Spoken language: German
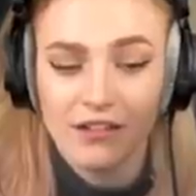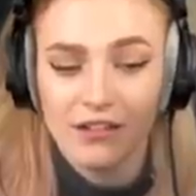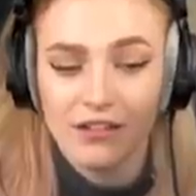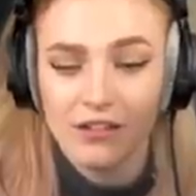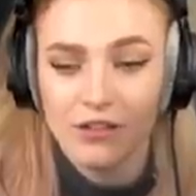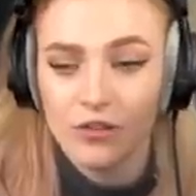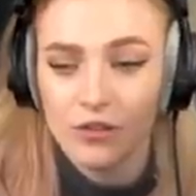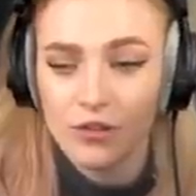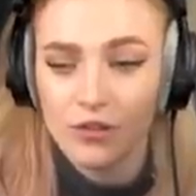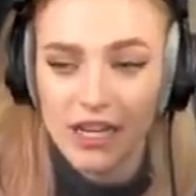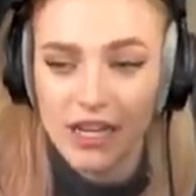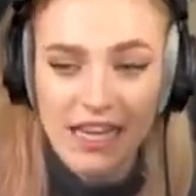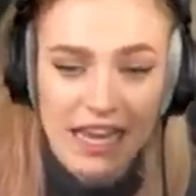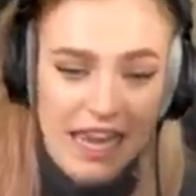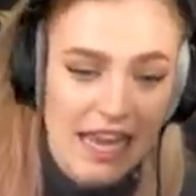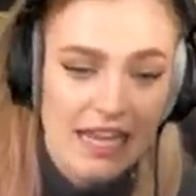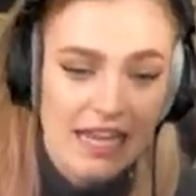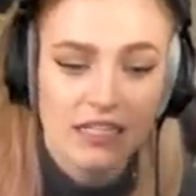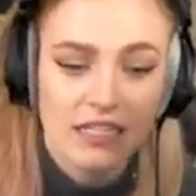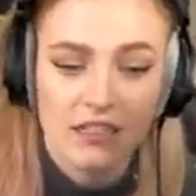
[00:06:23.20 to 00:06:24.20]
Oder
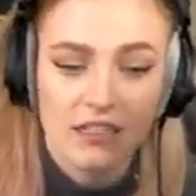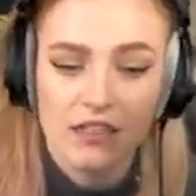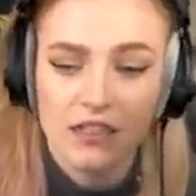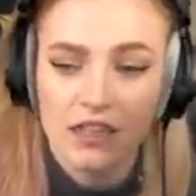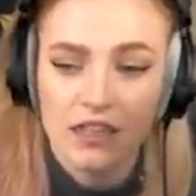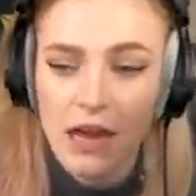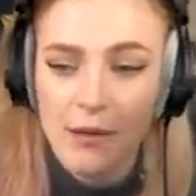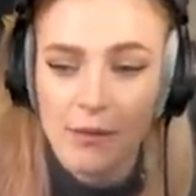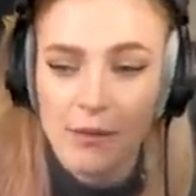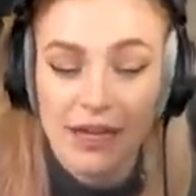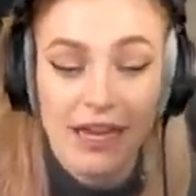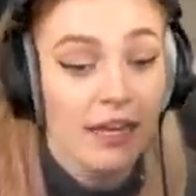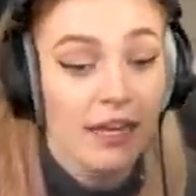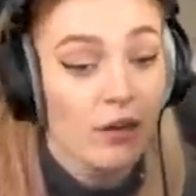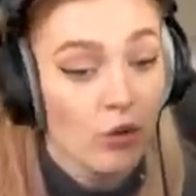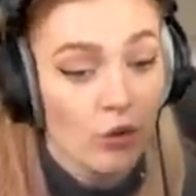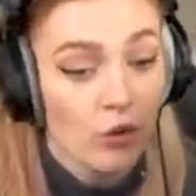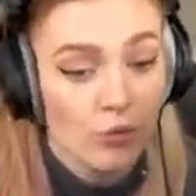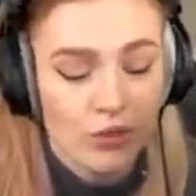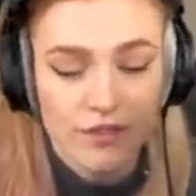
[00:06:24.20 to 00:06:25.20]
Kekse. Aber kein
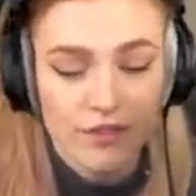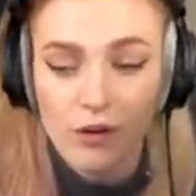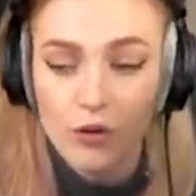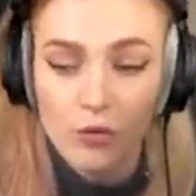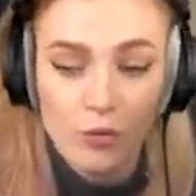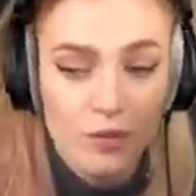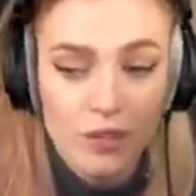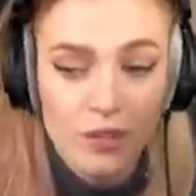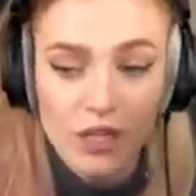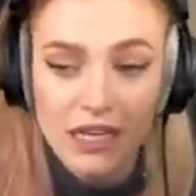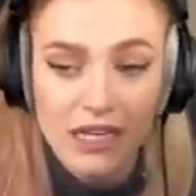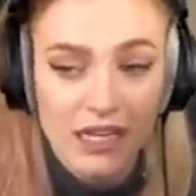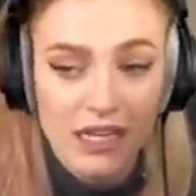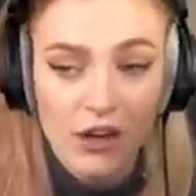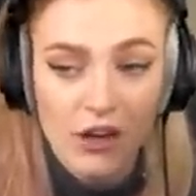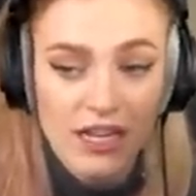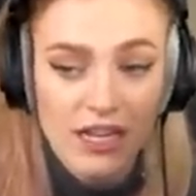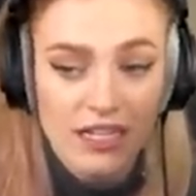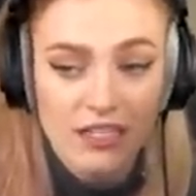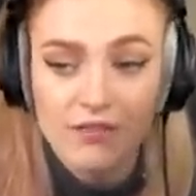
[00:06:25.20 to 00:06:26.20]
Obst, weil Obst kann ich ja
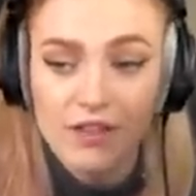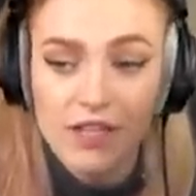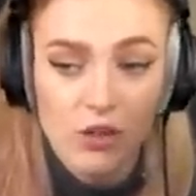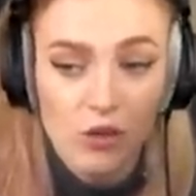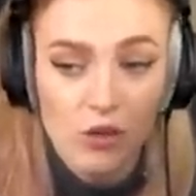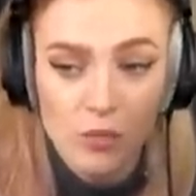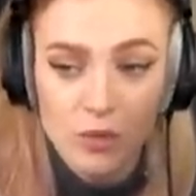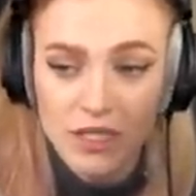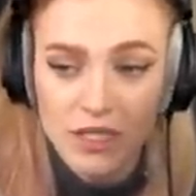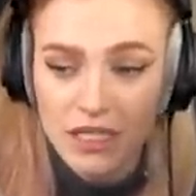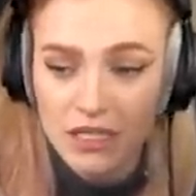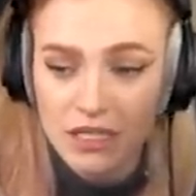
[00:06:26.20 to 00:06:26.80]
auch essen, wenn ich Obst essen